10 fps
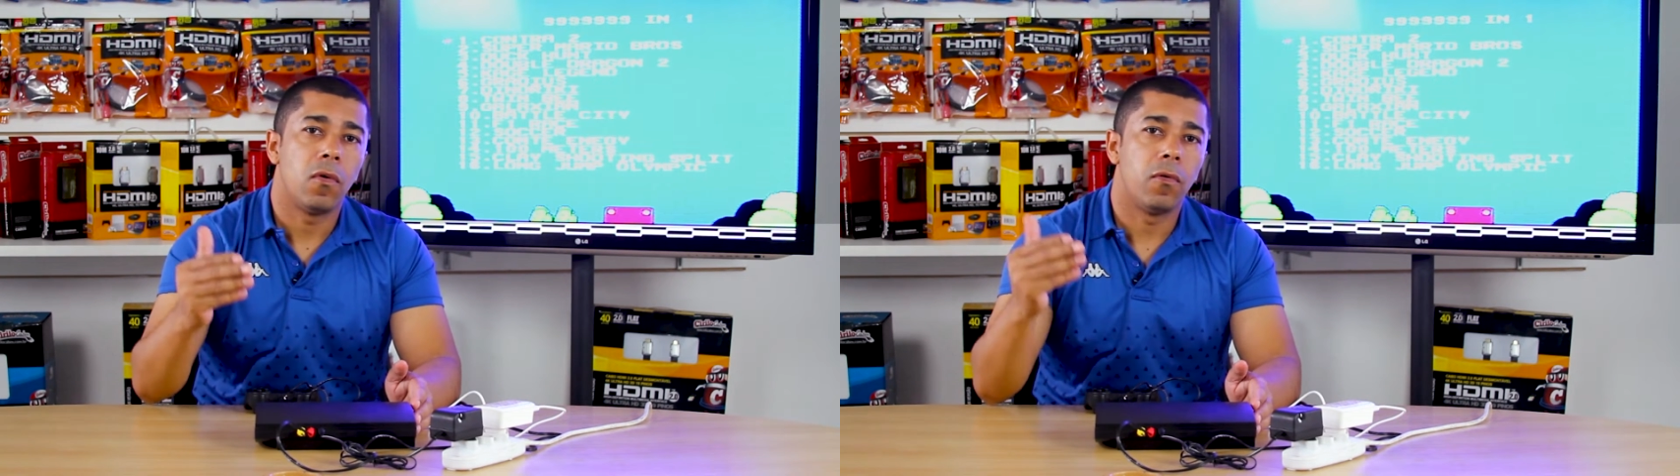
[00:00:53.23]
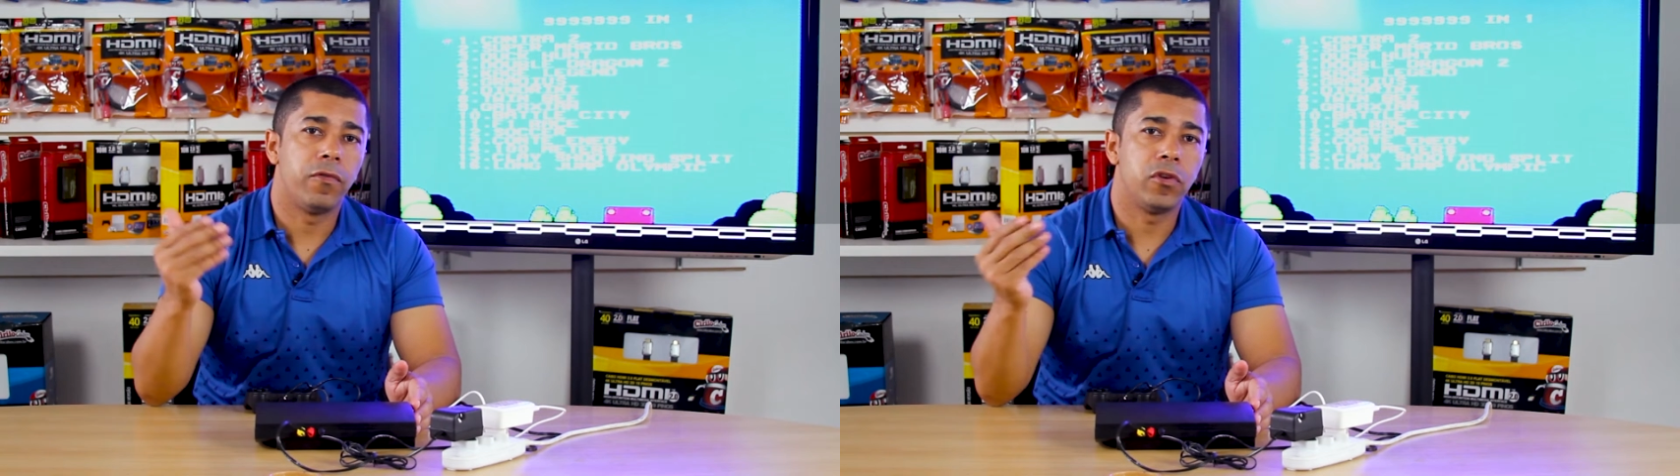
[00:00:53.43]

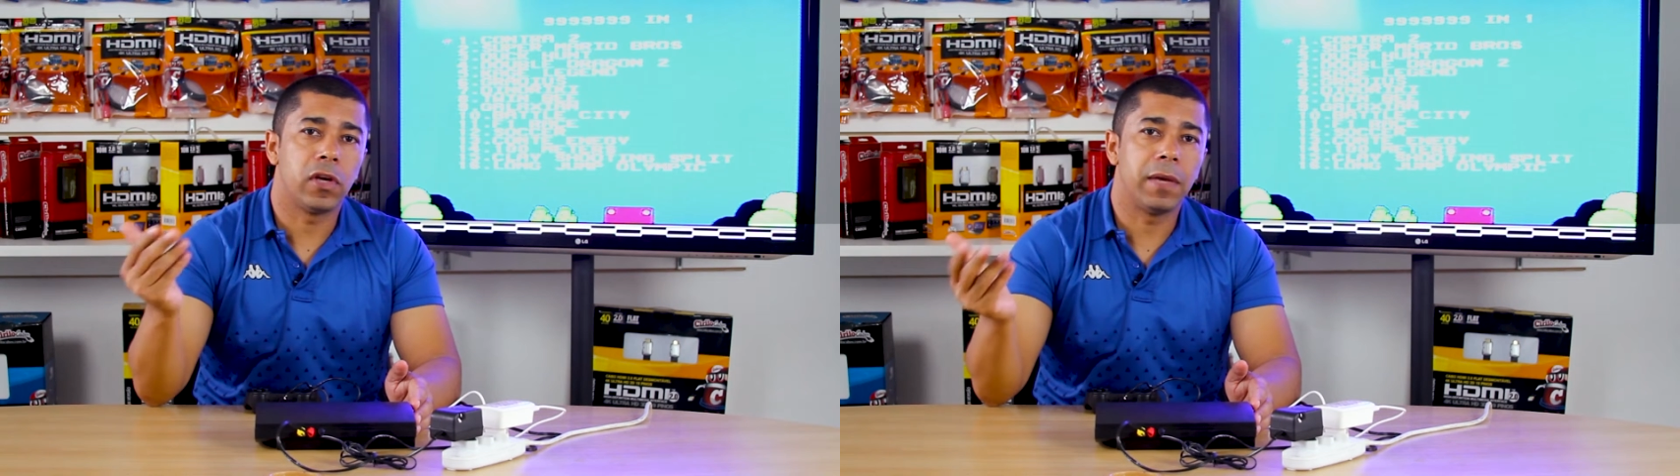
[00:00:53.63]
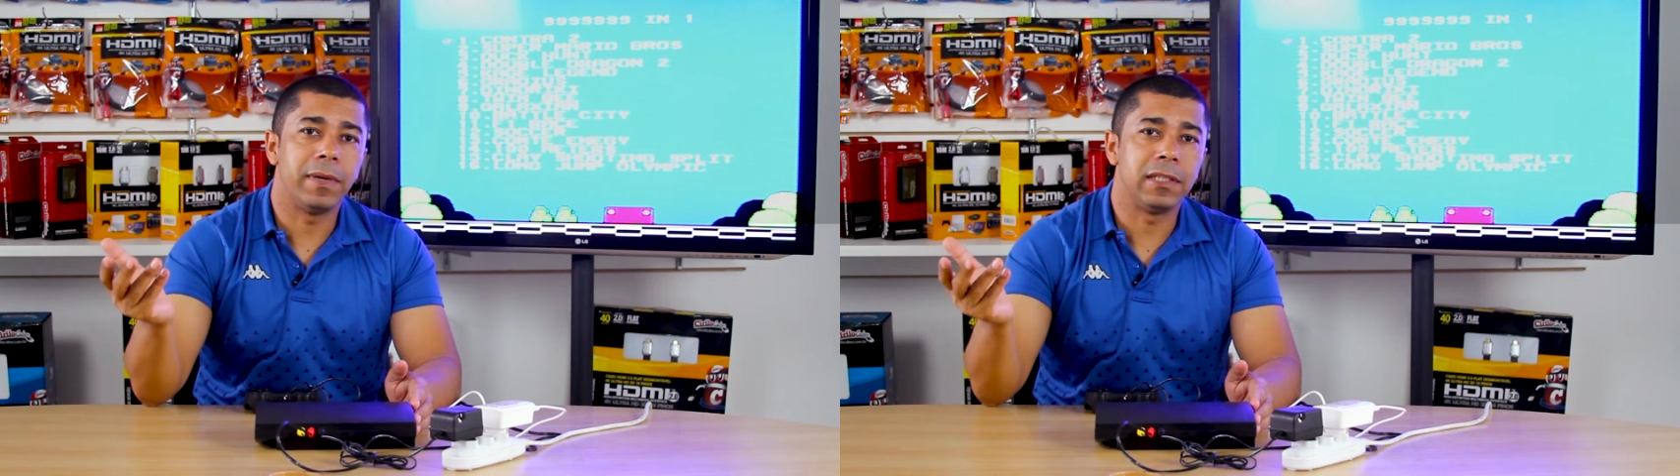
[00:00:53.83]
um
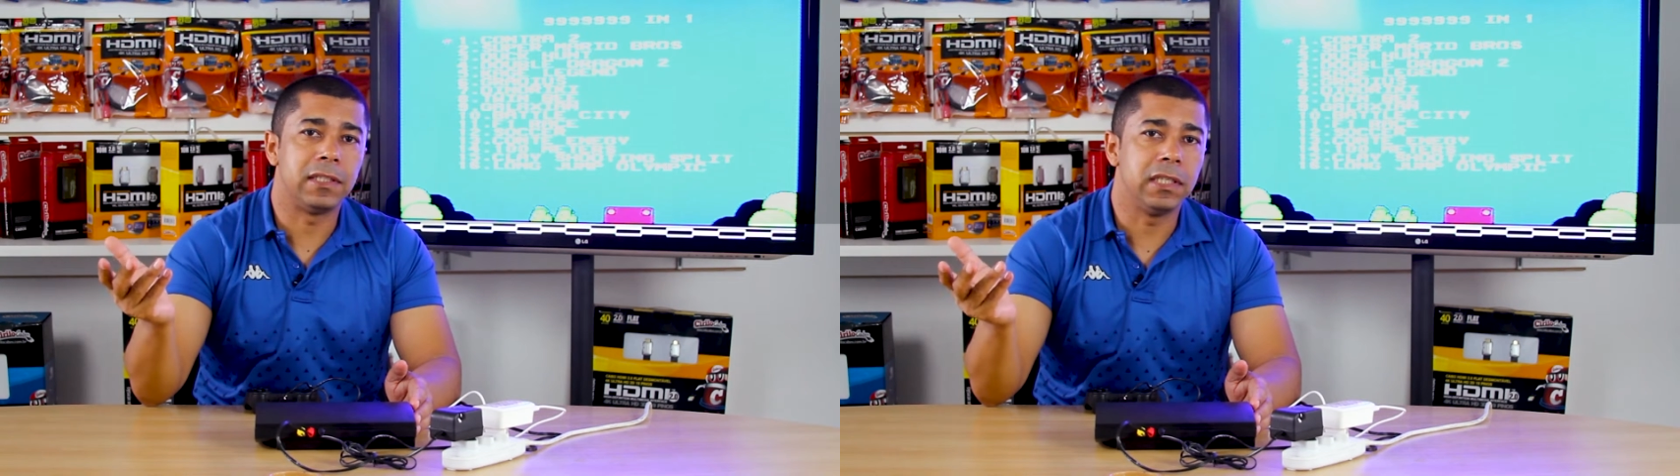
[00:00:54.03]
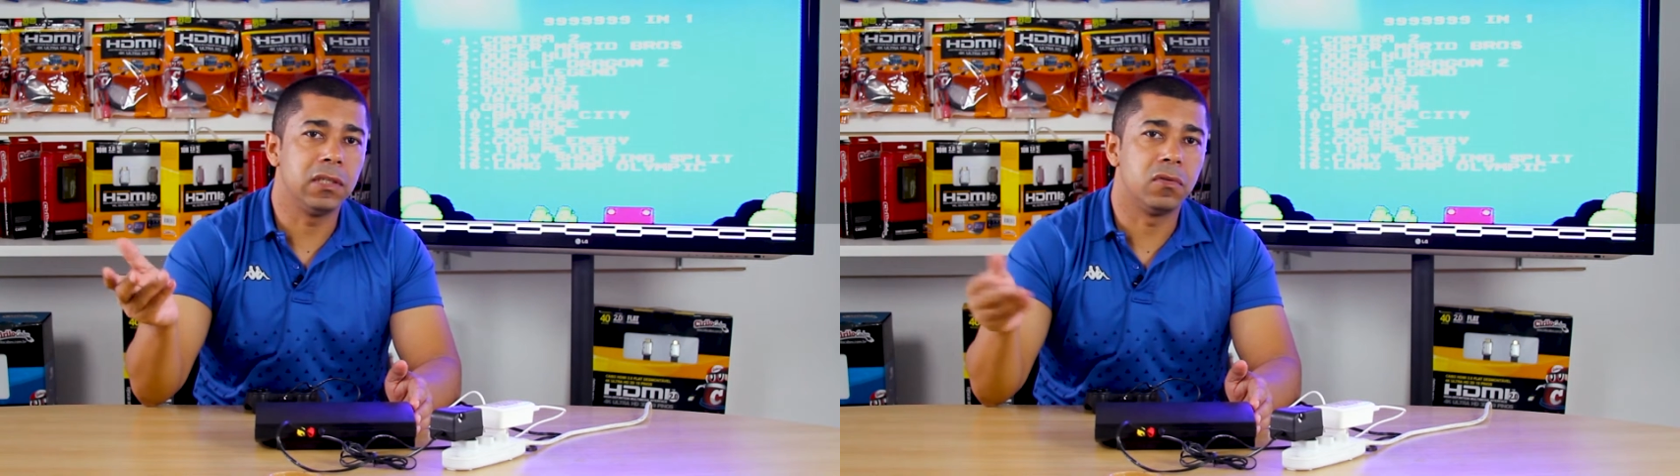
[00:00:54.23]
videogame
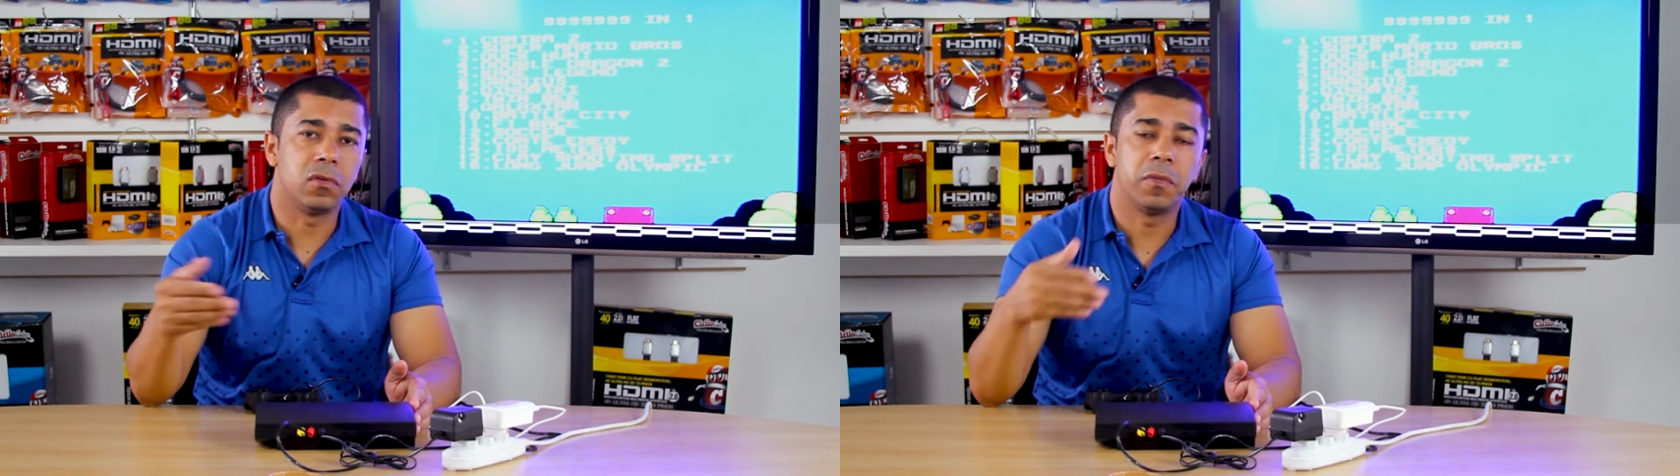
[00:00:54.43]
antigo,